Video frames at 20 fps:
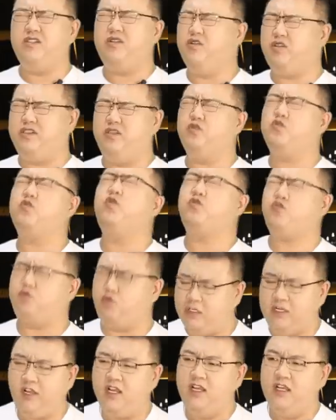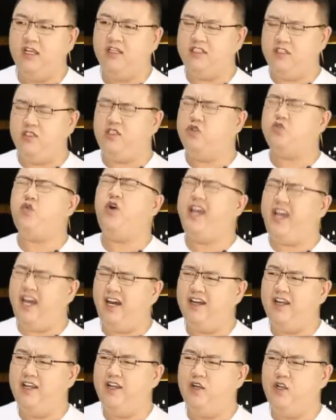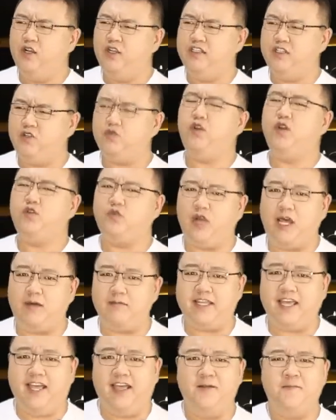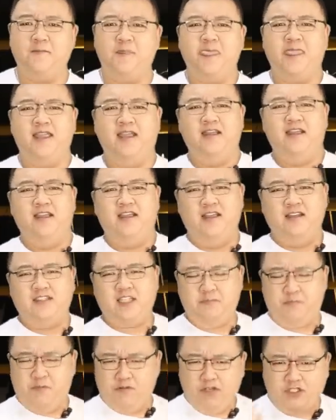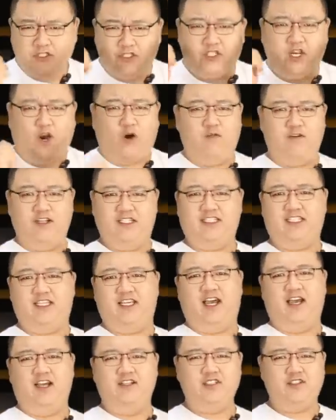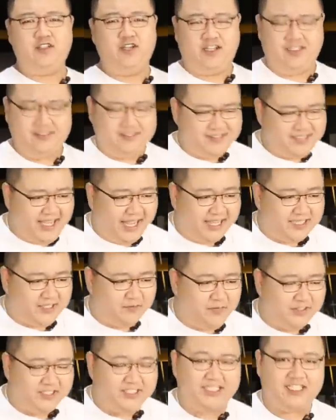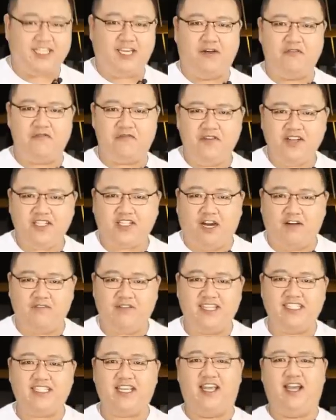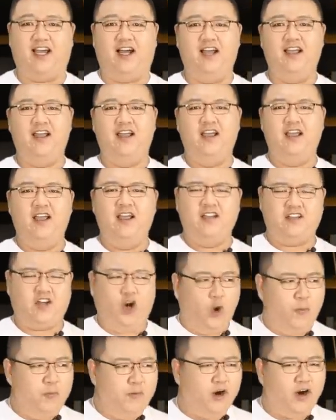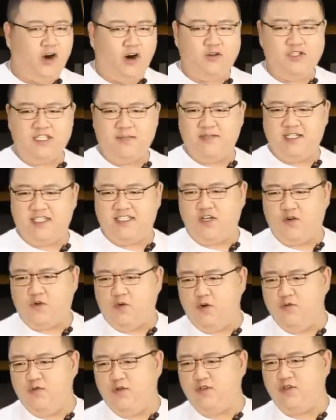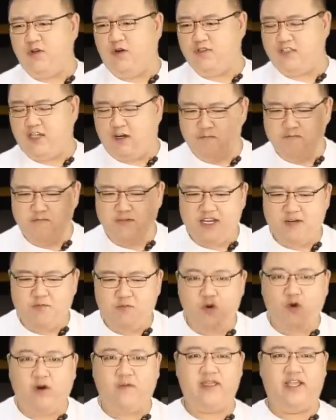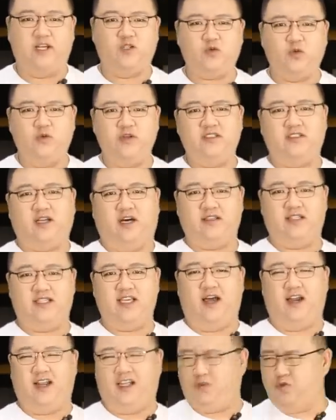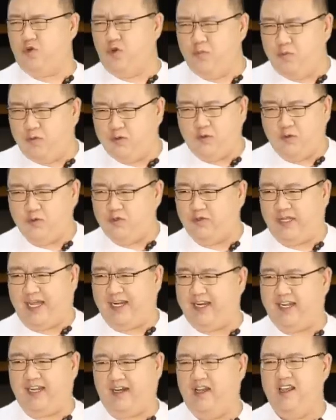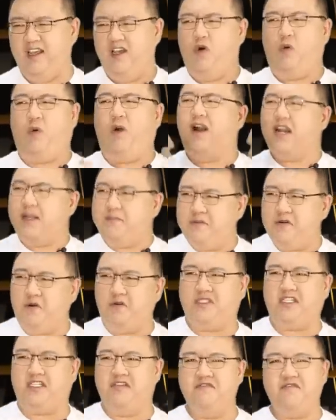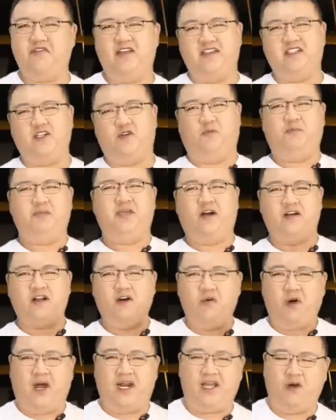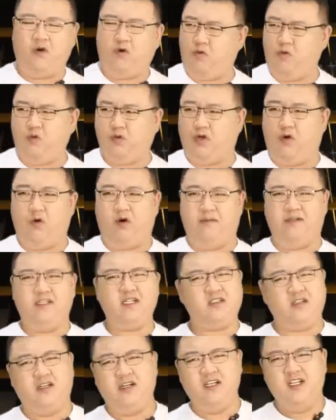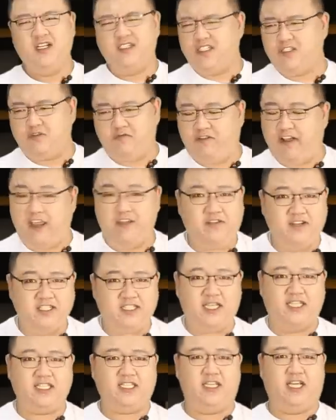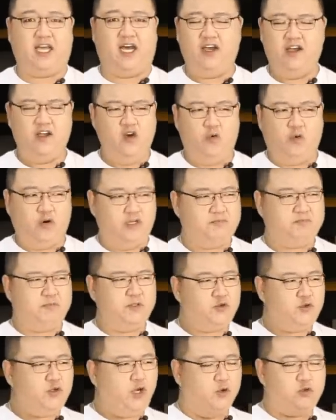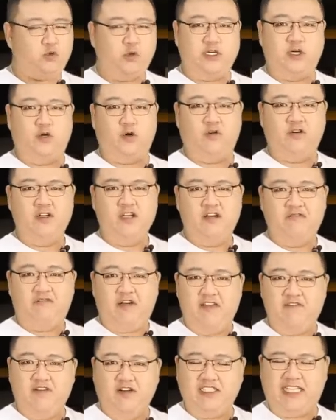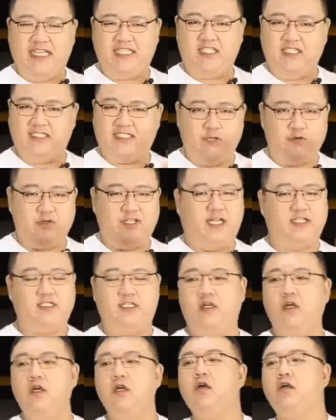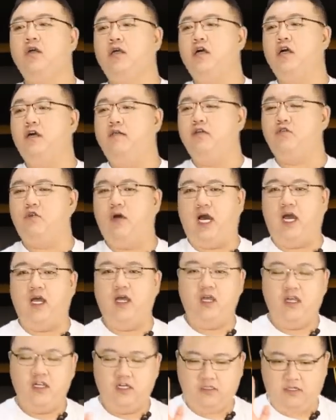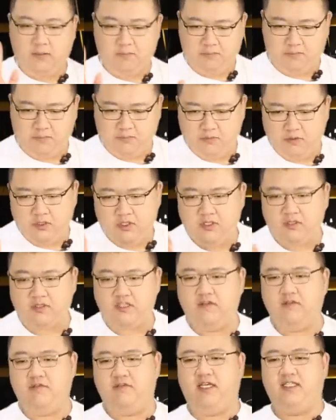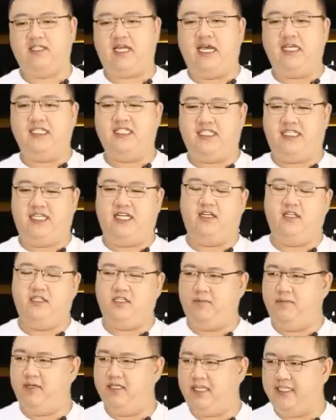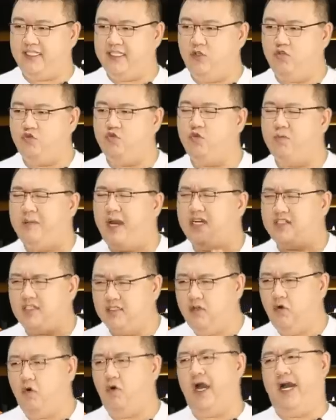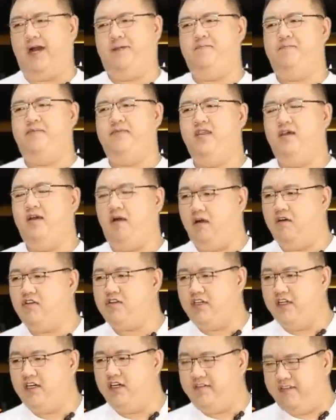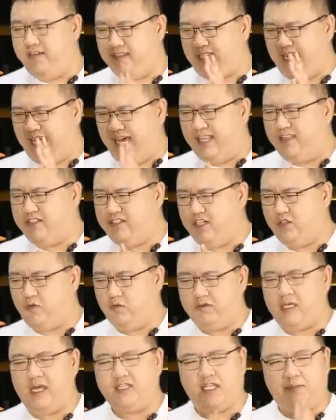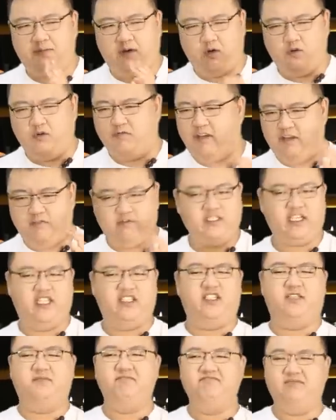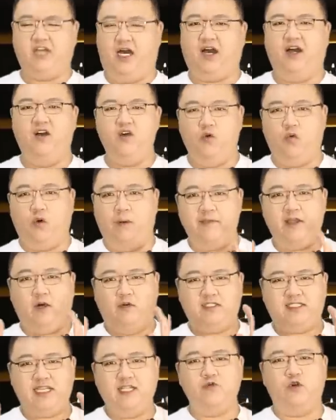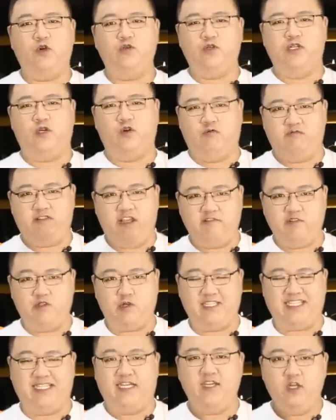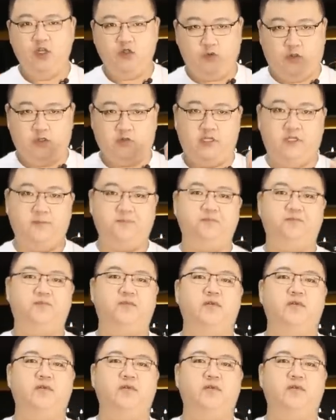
你给，你给说说，你你说呀？你说得出来吗？你，这不是小问题啊，这是很大的问题啊，非常危险啊！搞不好你们这些官员就要像明末那个东林党一样了，动不动就拿那个皇上你不够勤奋这种儿脏话来糊弄我们，这是这是歪风邪气啊！我必须要对这种歪风邪气坚决打击。跟各位说啊，朕不是因为他写了什么那些辱骂朕的话，而是认为他的这种他代表了一种歪风邪气啊！我们要坚决与这种歪风邪气做斗争。